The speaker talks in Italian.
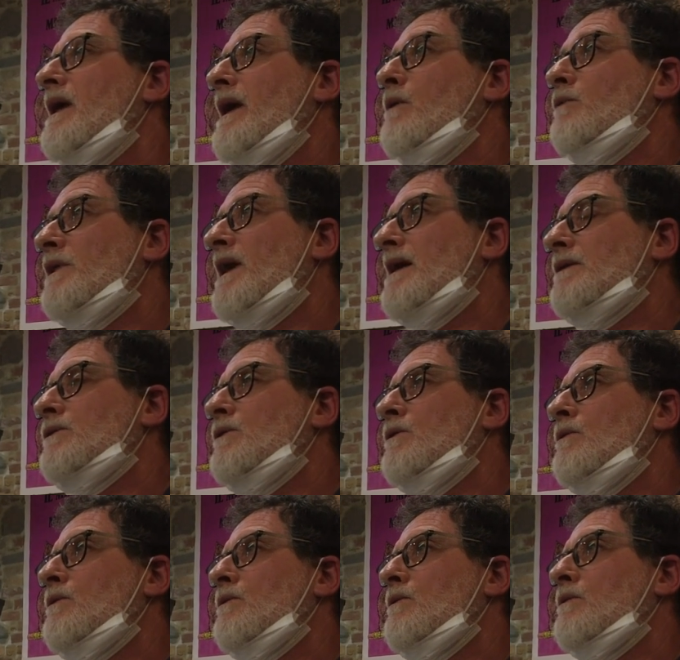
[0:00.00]
è un
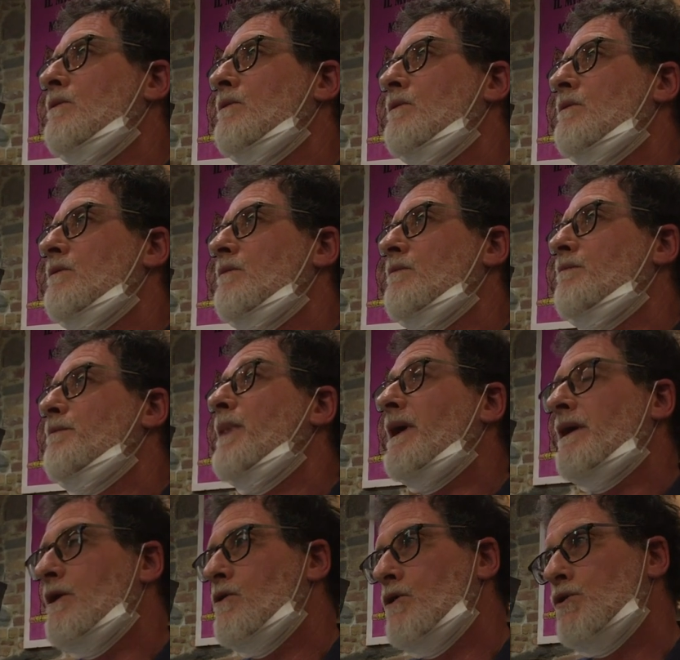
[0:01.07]
dato
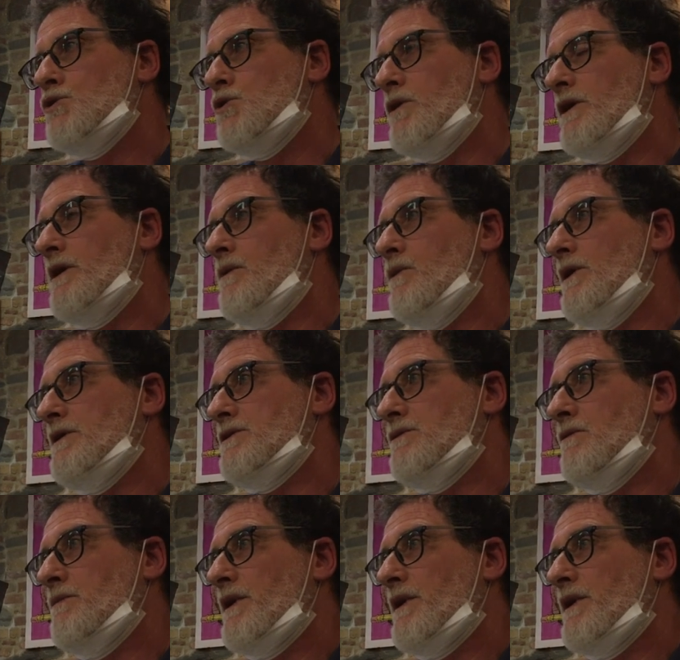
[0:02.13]
pericoloso anche questo,